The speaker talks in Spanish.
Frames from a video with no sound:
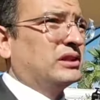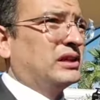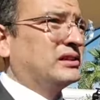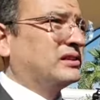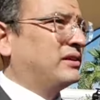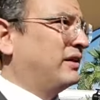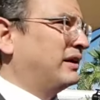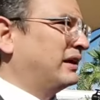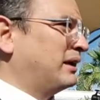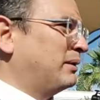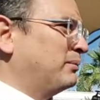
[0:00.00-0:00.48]

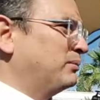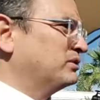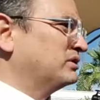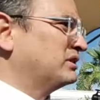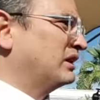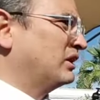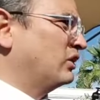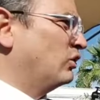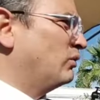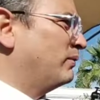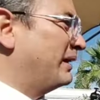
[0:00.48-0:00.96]
Ustedes saben que
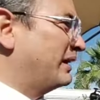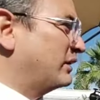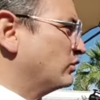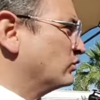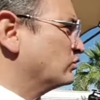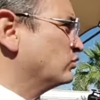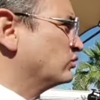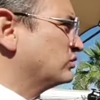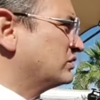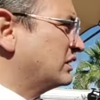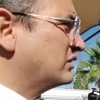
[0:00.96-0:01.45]
hemos tenido
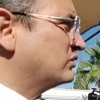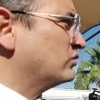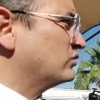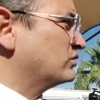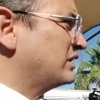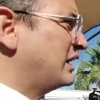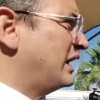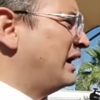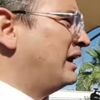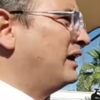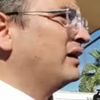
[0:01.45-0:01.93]
varios
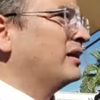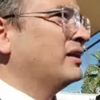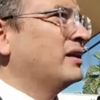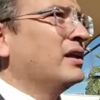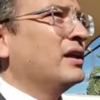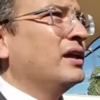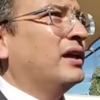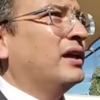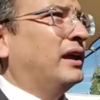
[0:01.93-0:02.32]
sucesos ya